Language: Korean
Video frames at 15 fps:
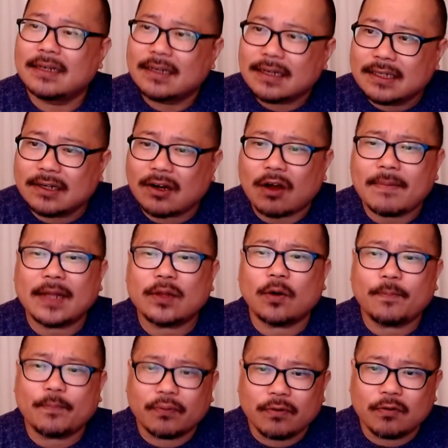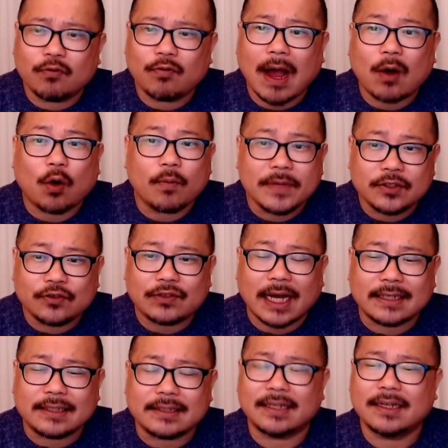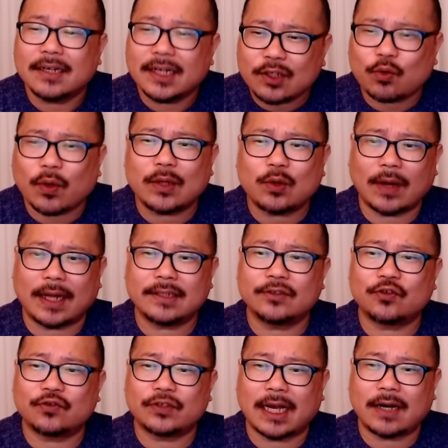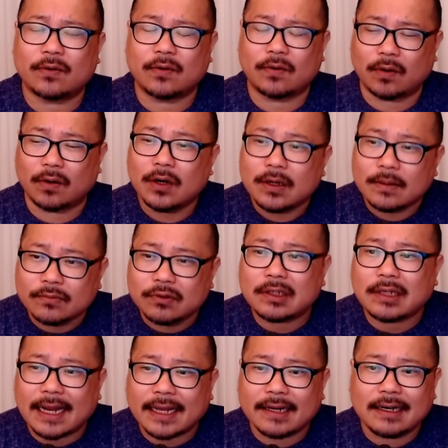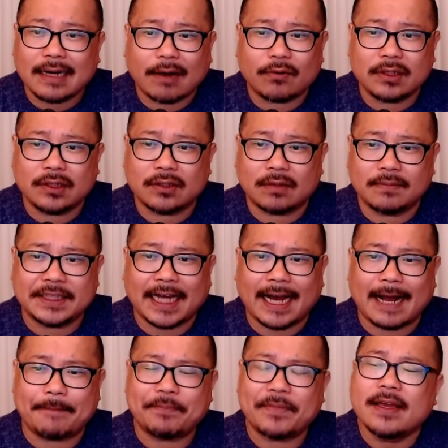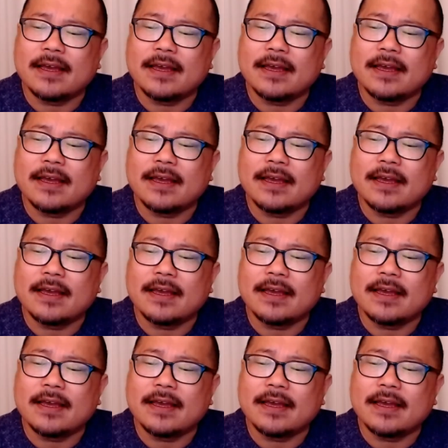그럼에도 불구하고 민주당은 이 되도 않는 주장으로 물타기를 하고 있는 겁니다.